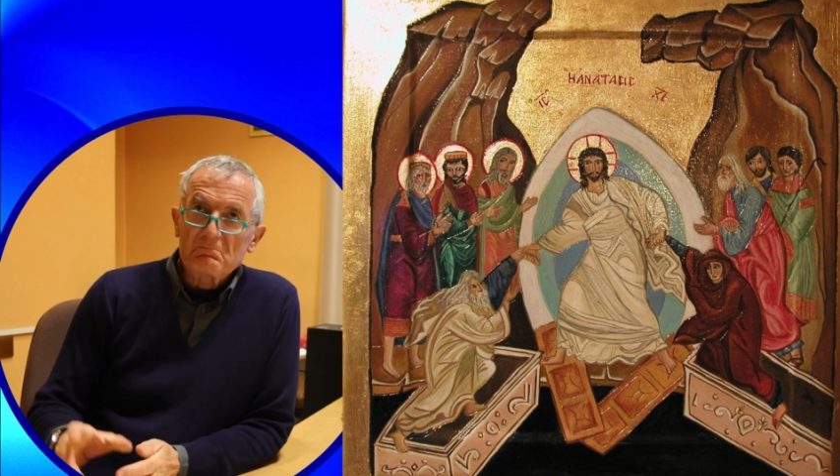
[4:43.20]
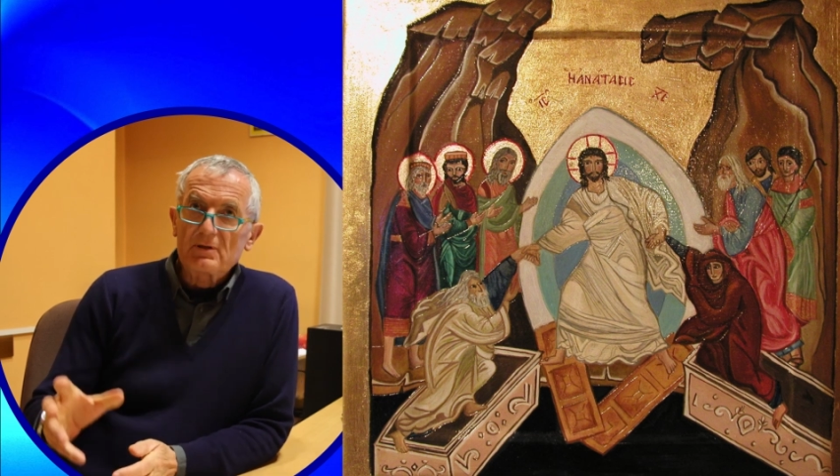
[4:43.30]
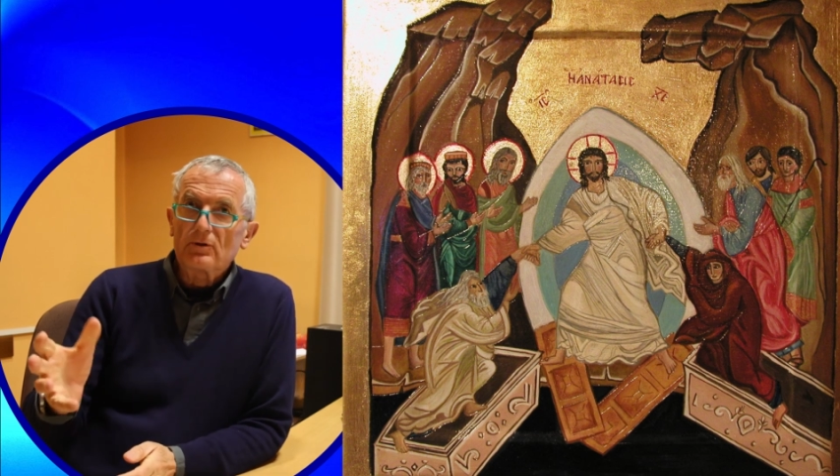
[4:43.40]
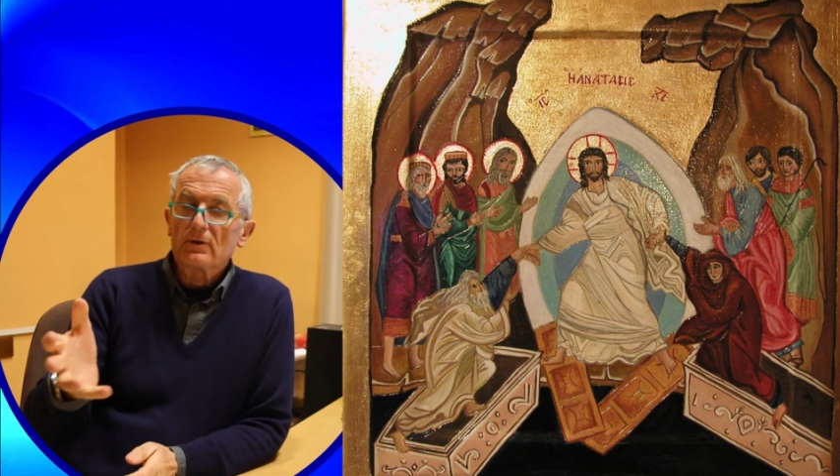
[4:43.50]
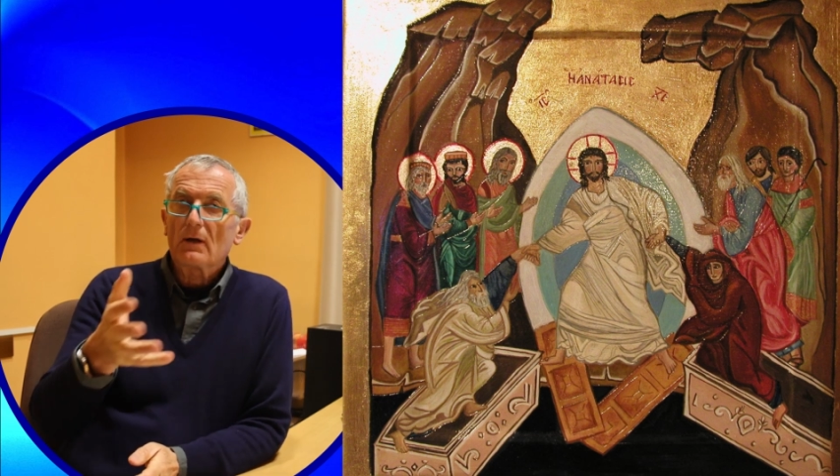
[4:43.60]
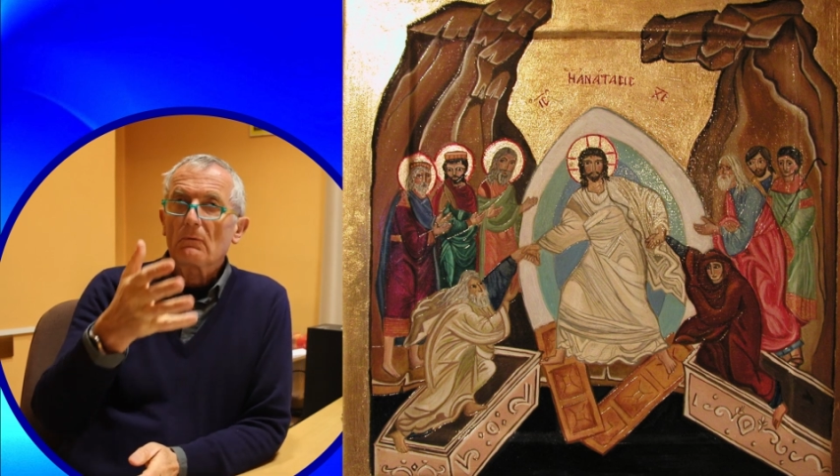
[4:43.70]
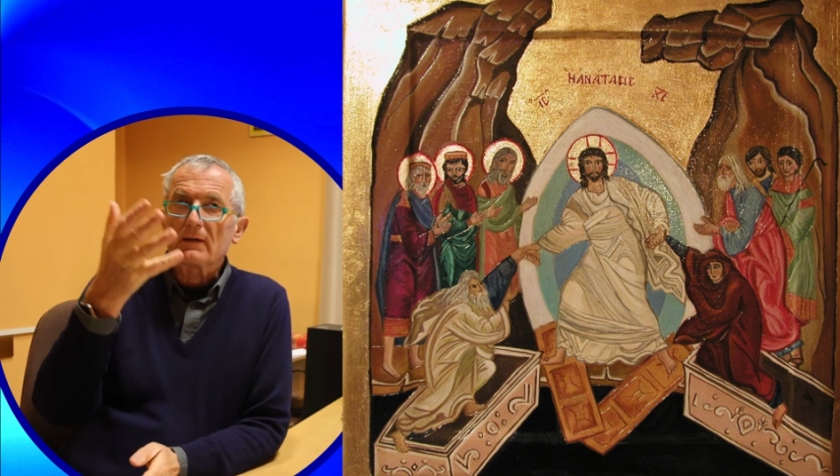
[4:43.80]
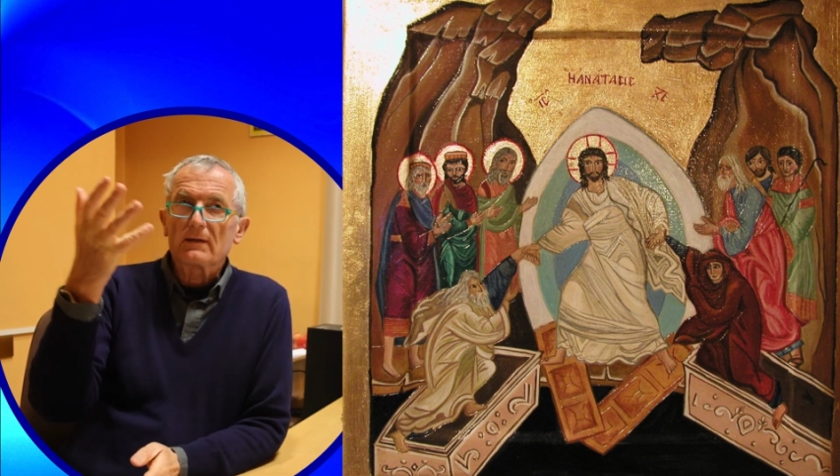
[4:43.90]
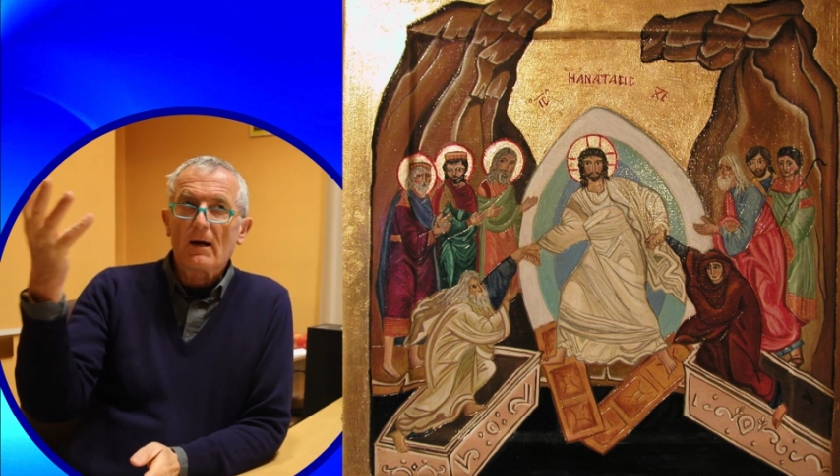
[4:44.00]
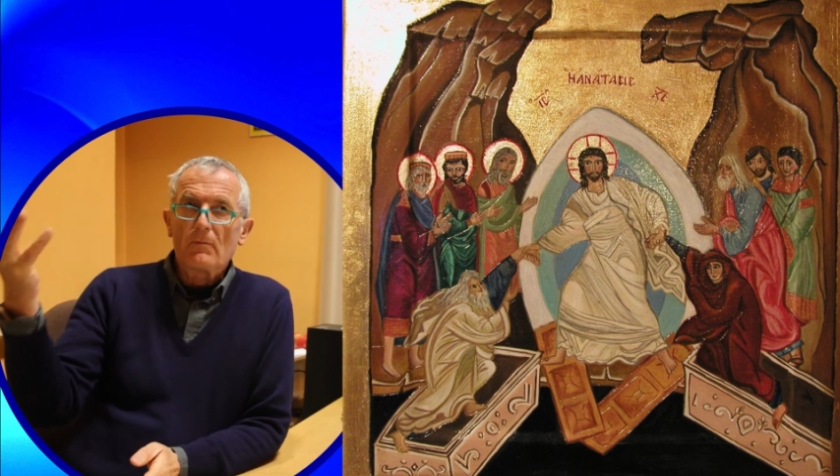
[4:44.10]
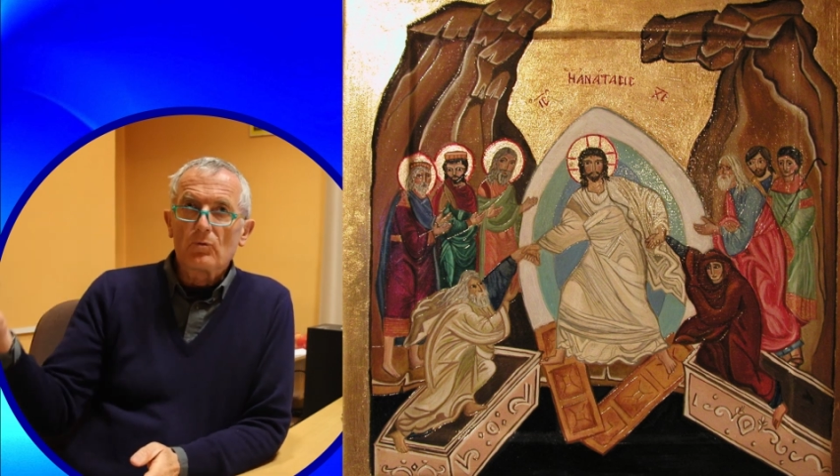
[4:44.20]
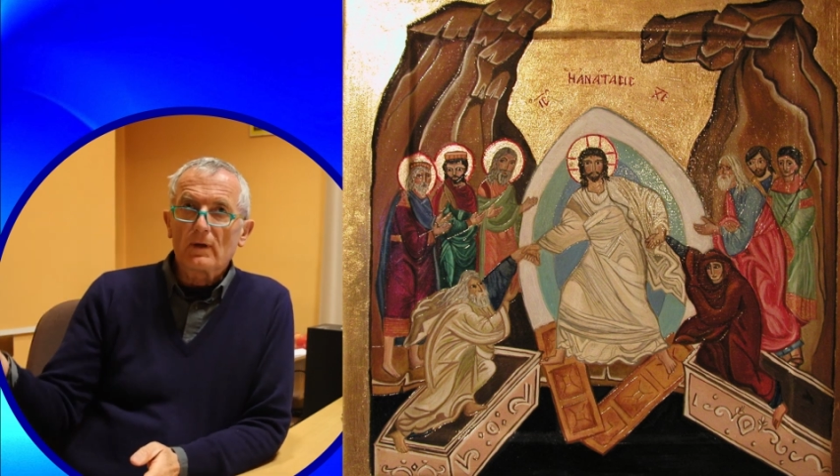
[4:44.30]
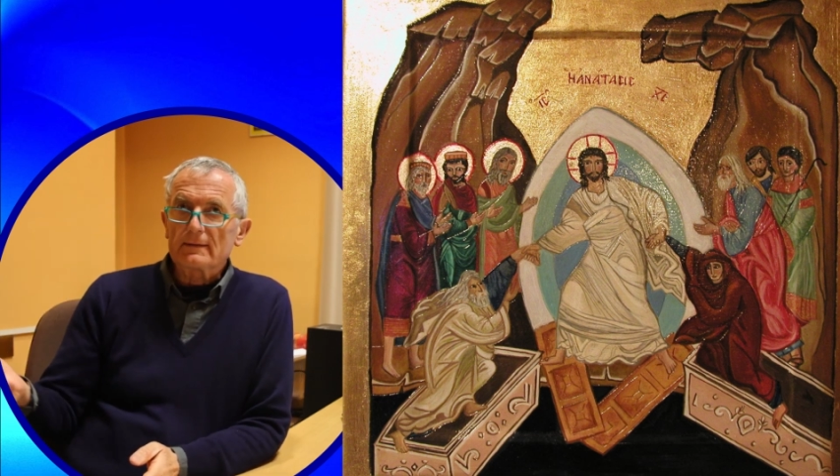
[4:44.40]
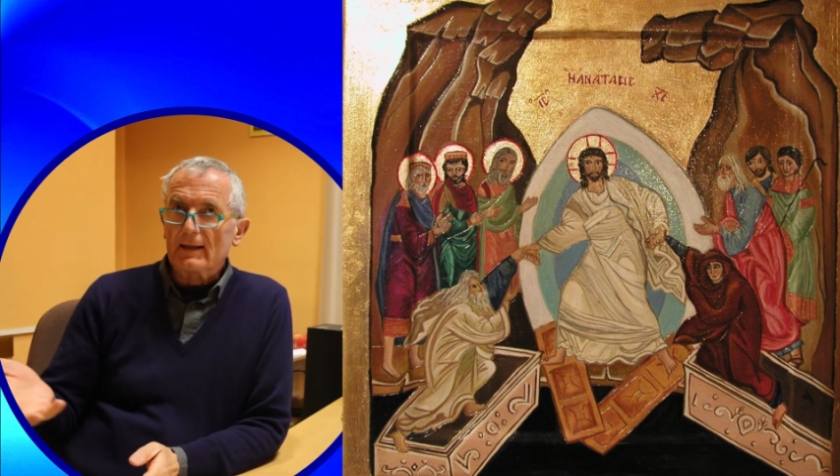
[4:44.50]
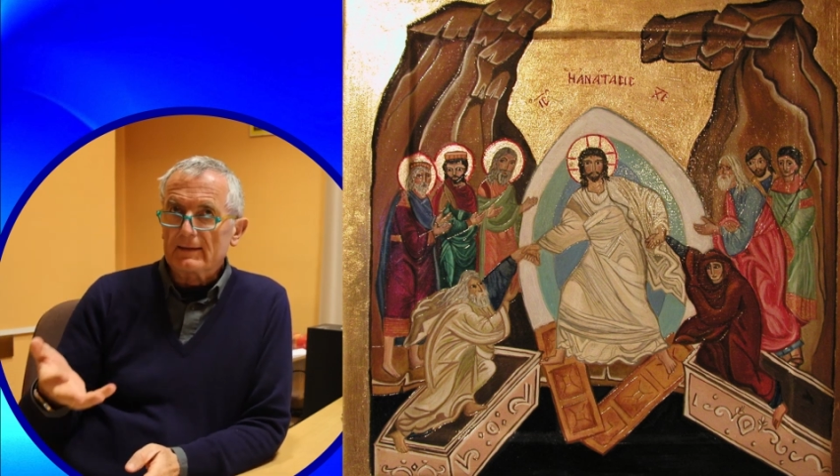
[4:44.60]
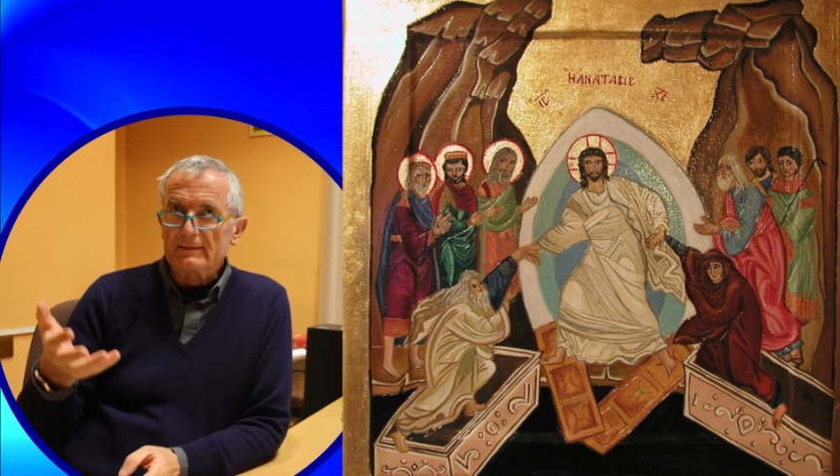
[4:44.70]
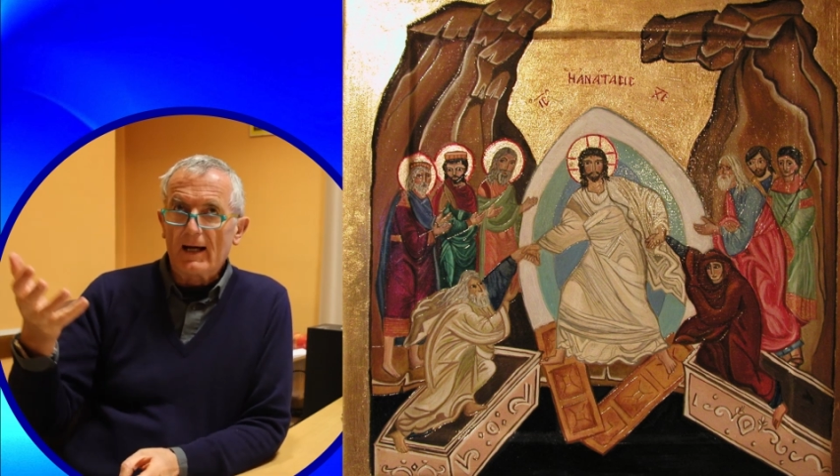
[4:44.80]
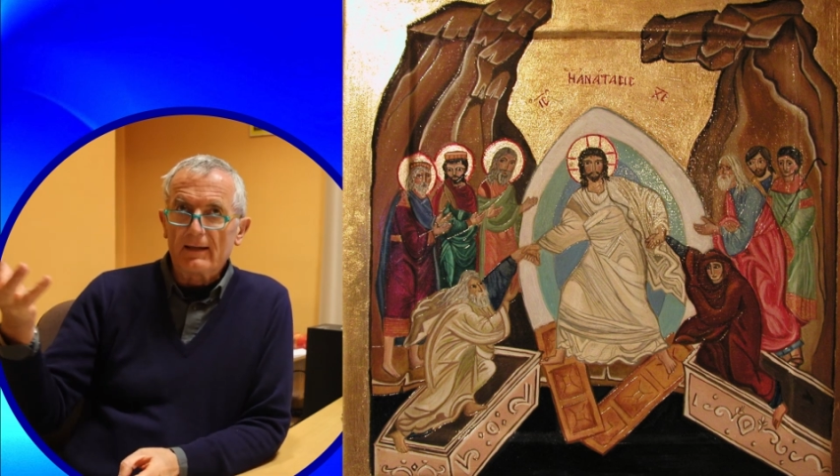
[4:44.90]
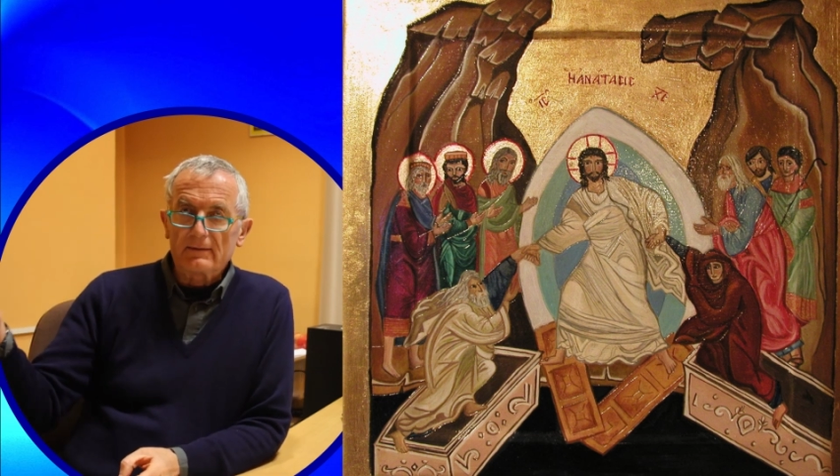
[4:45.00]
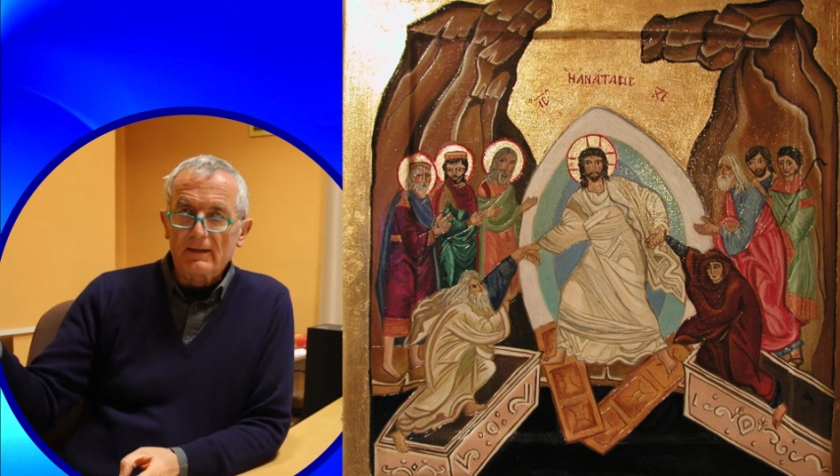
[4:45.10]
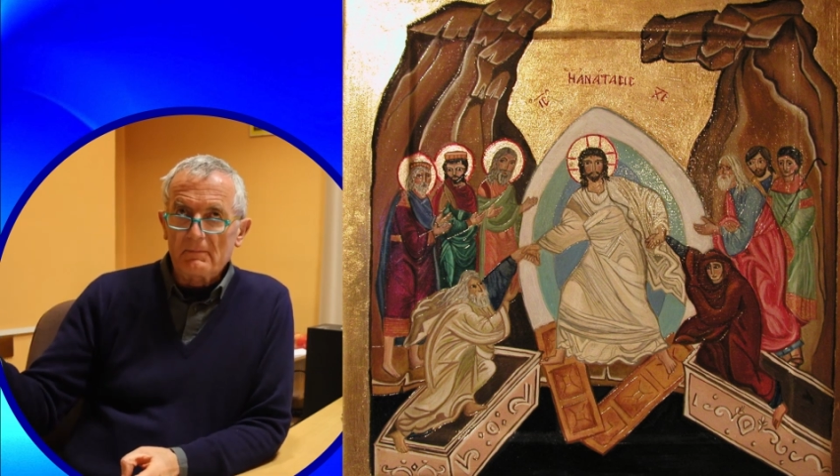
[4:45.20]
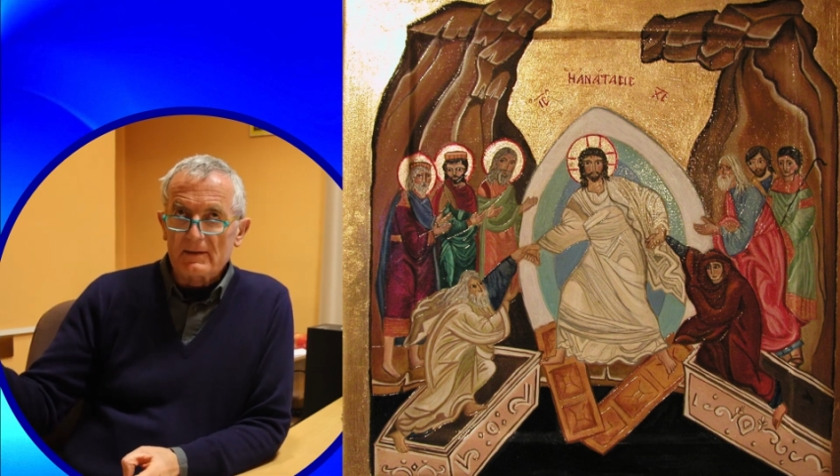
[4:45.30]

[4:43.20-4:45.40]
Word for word: Se noi ne guardiamo una tra le tante,